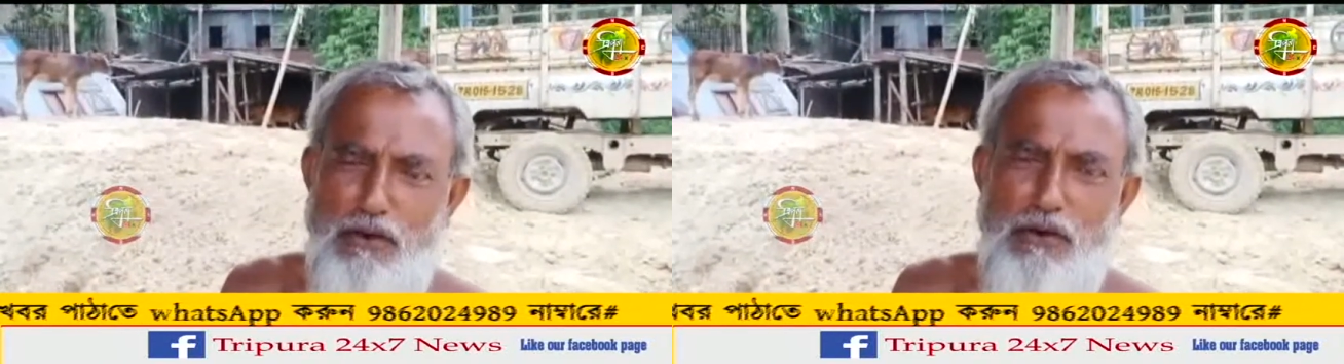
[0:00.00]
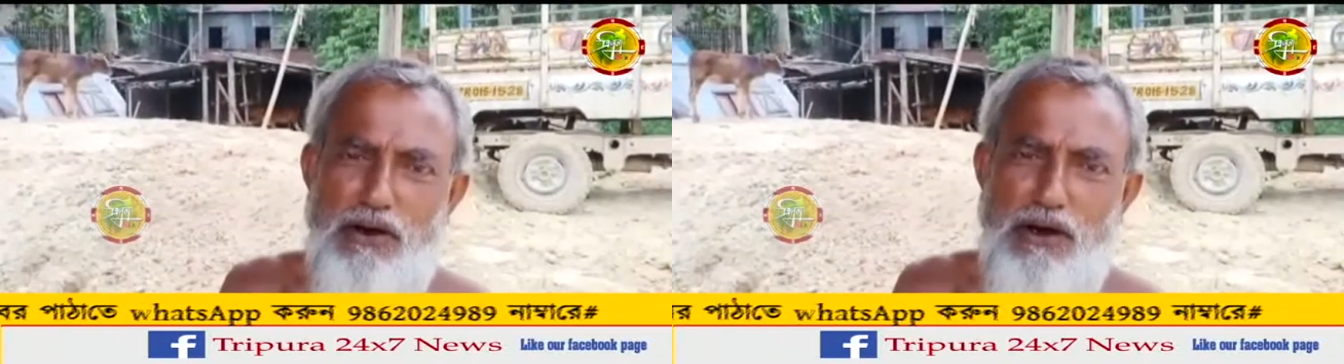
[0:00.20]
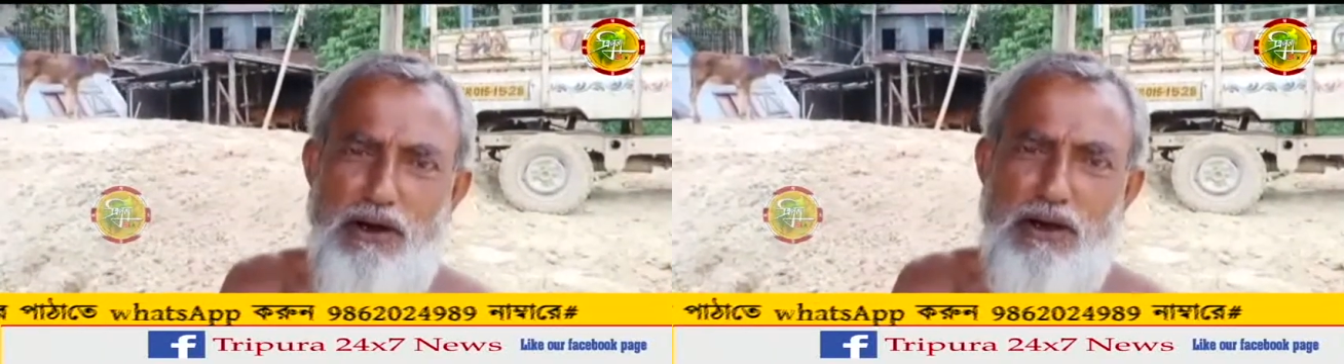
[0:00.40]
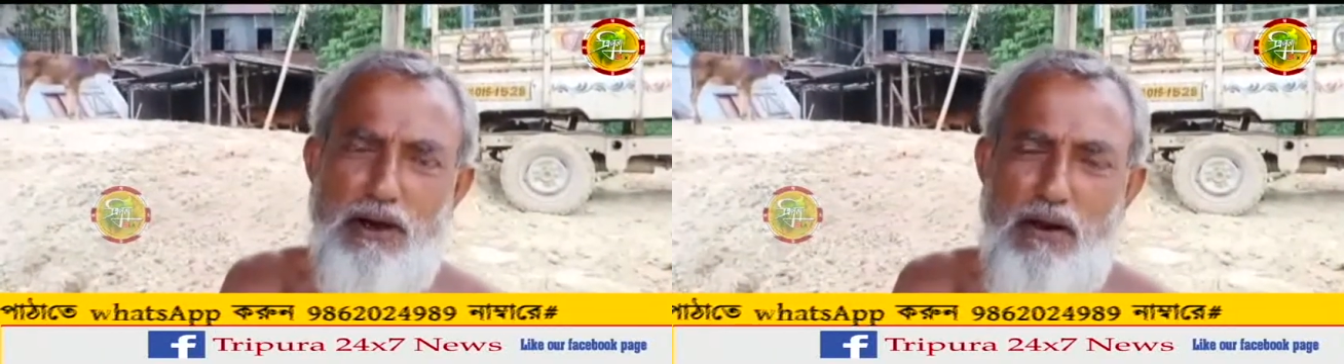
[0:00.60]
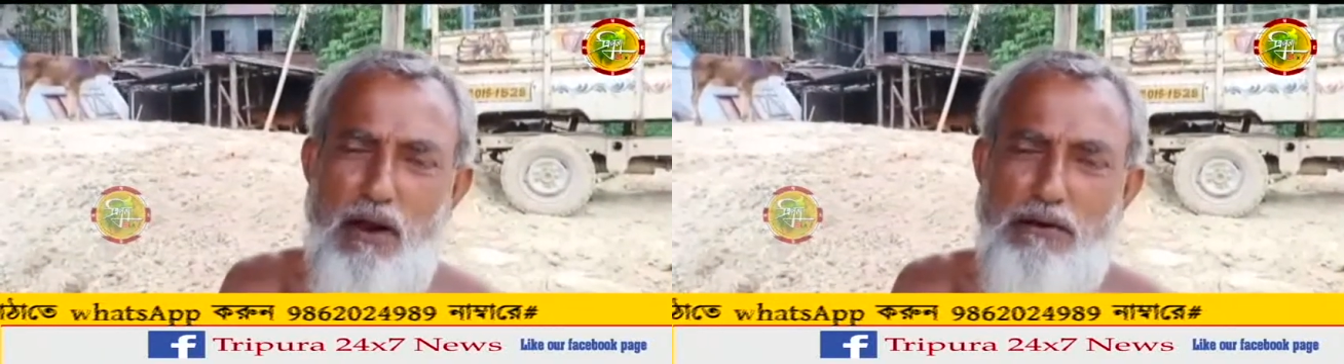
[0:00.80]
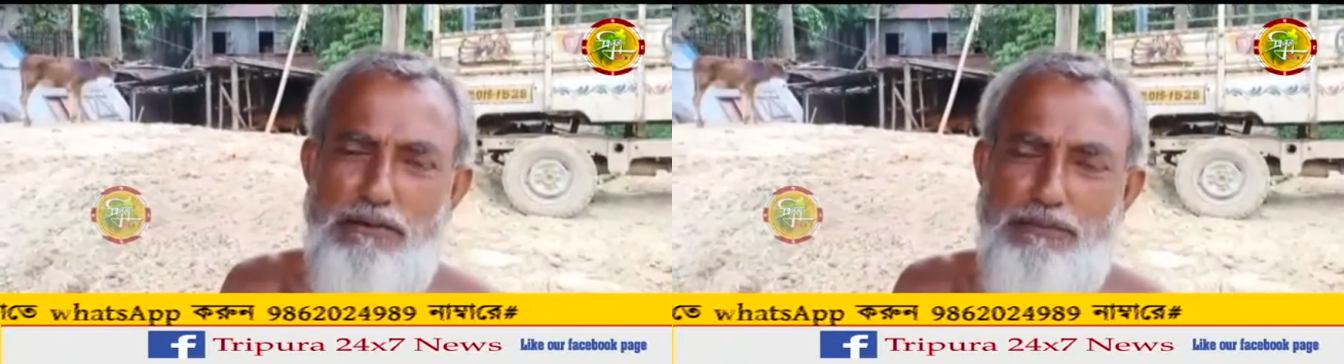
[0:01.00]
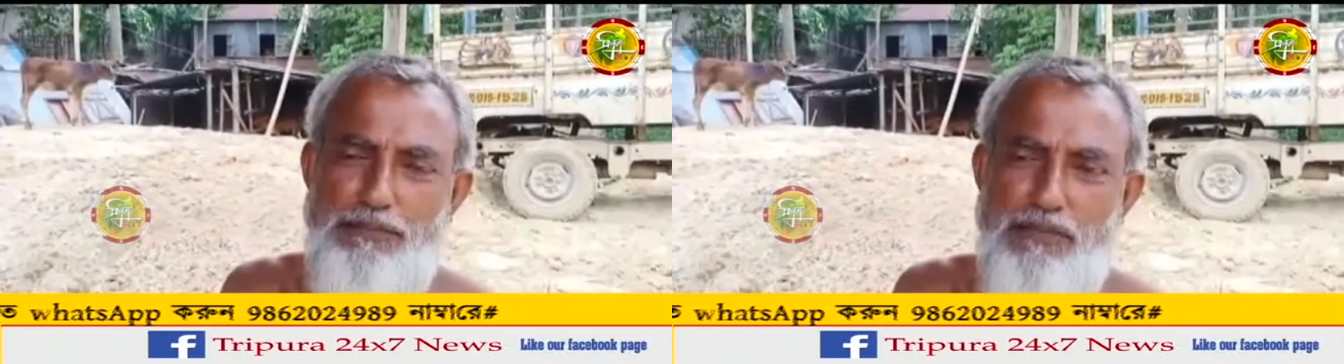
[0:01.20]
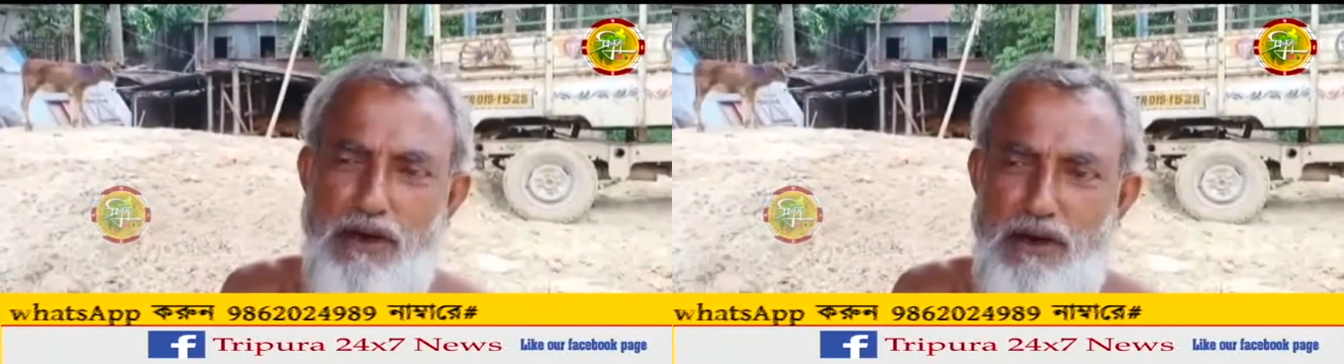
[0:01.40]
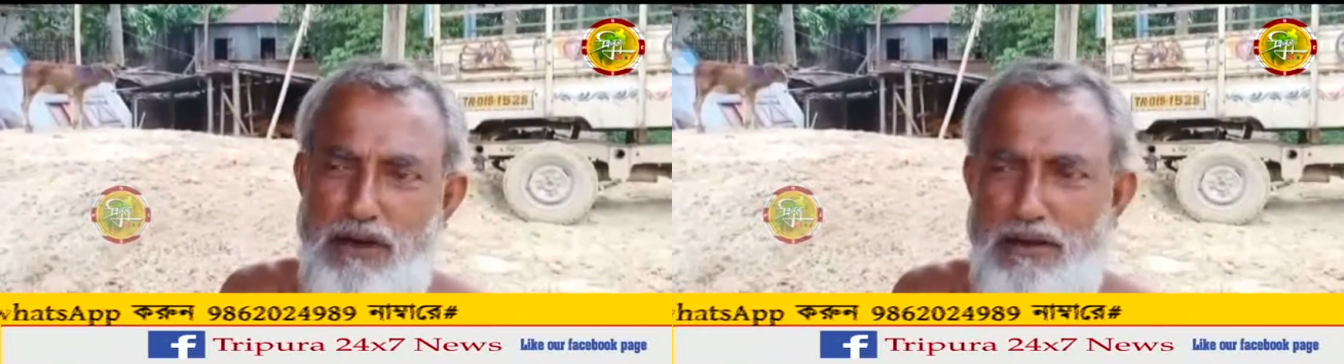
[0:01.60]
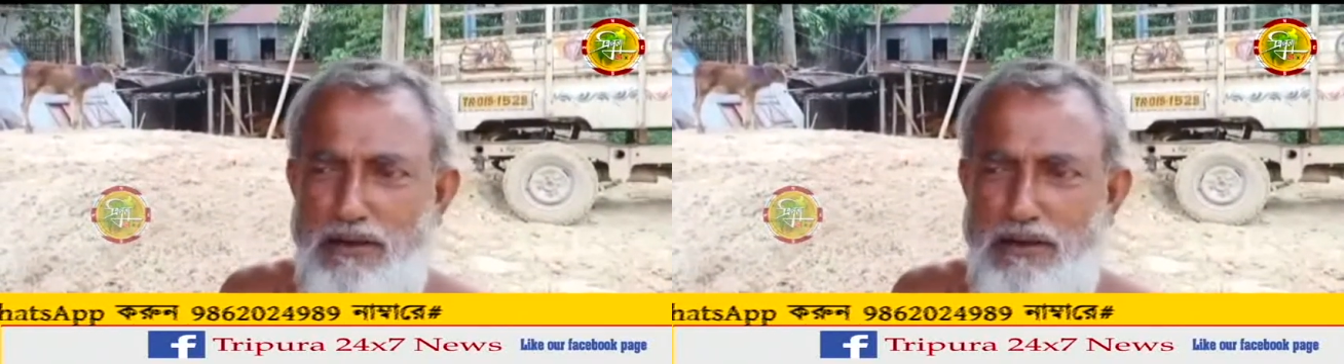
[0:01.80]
জনগণের লেগা হ্যাঁ